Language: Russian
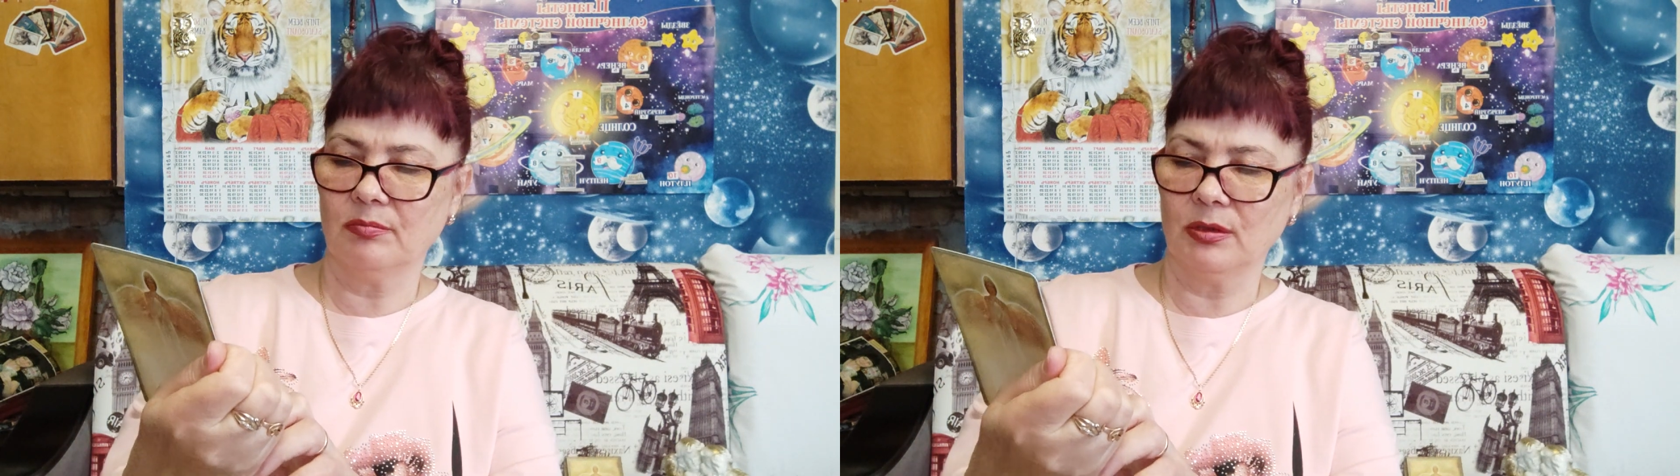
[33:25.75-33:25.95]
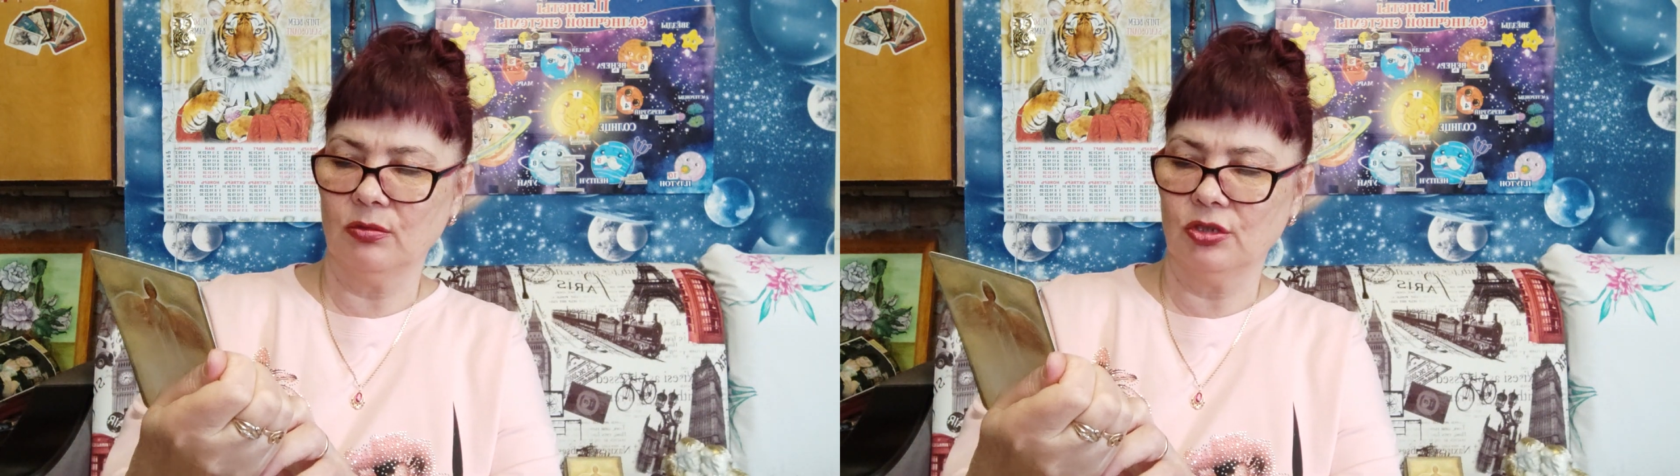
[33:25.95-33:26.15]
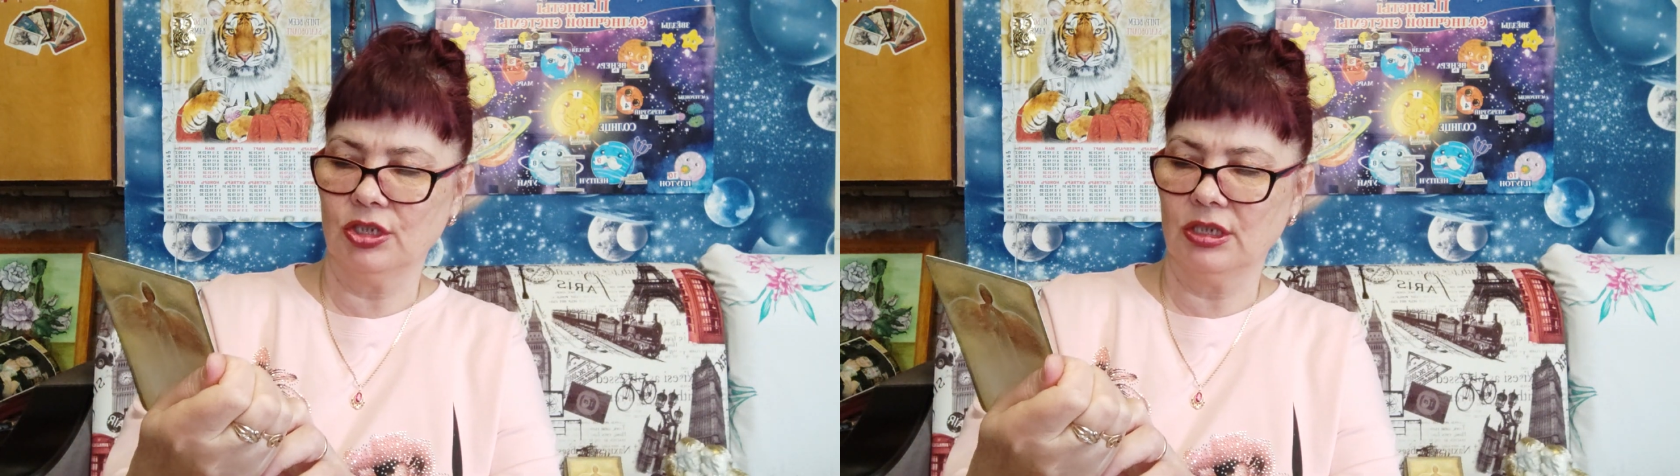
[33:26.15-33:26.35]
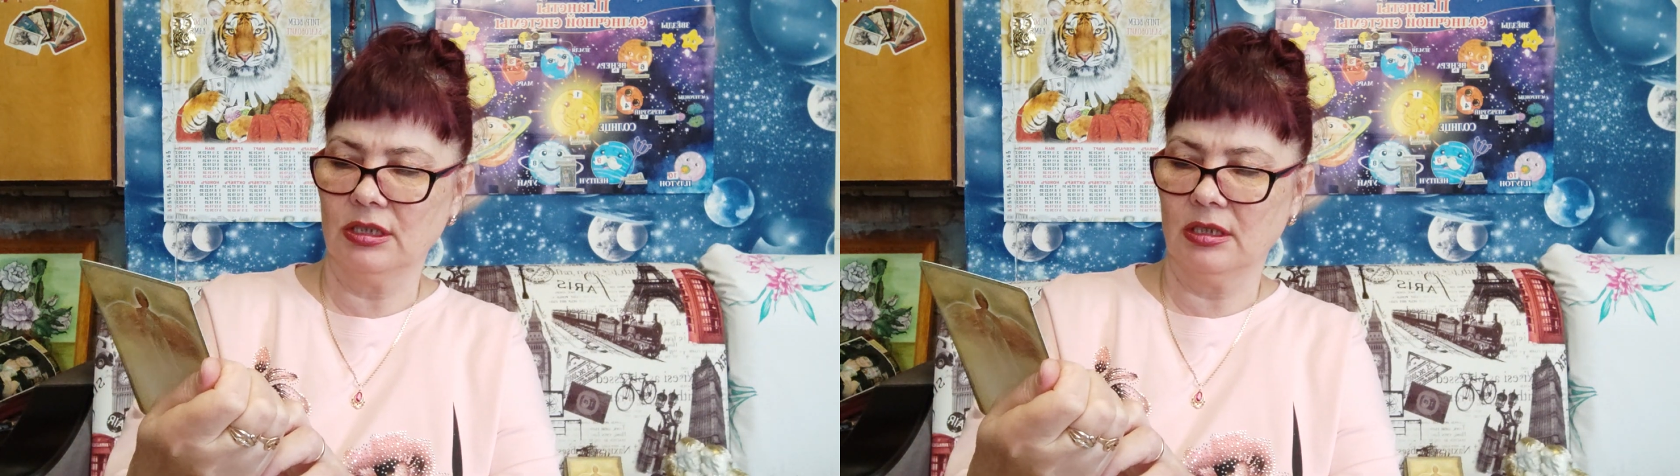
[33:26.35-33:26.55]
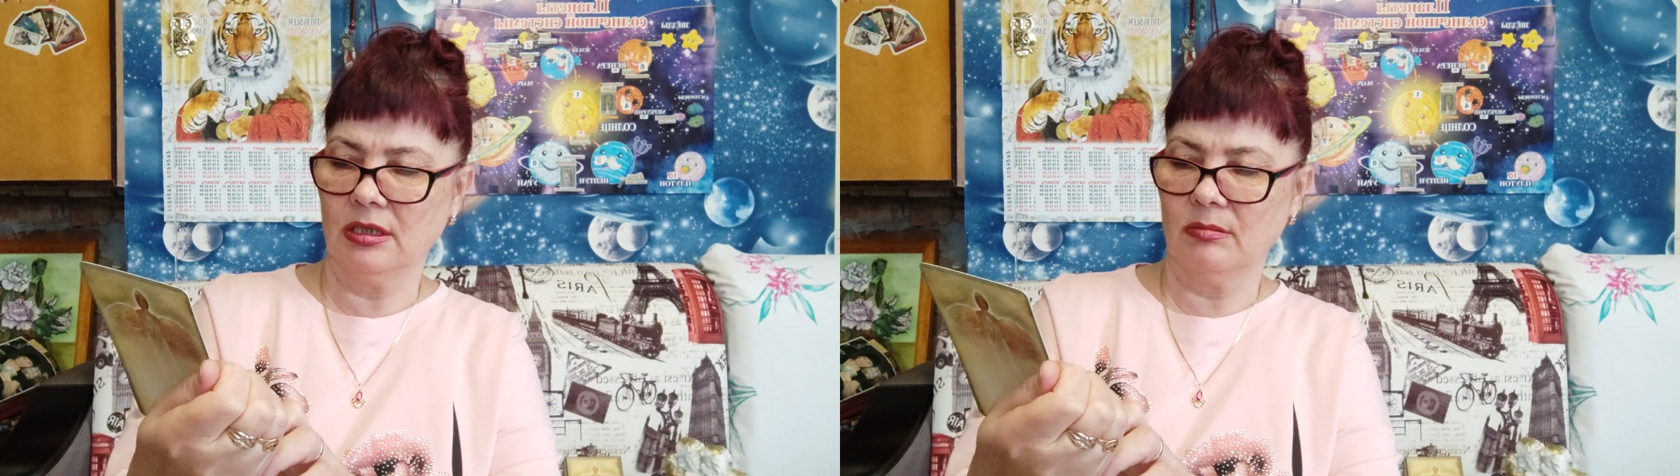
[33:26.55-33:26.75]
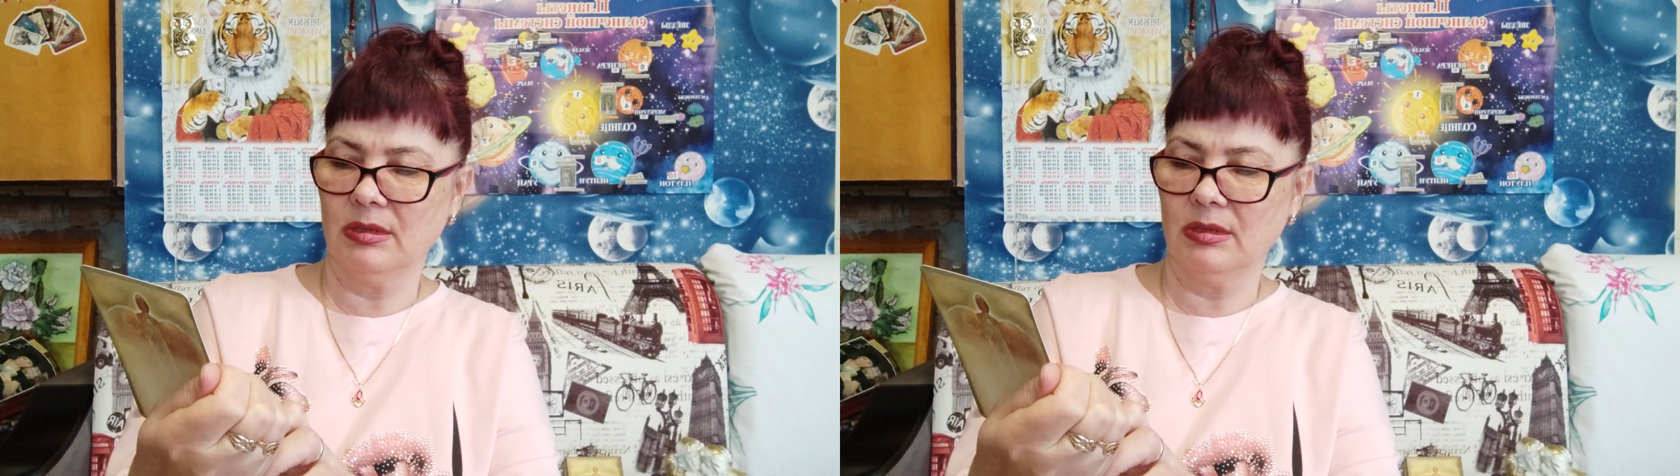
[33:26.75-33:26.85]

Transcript: получило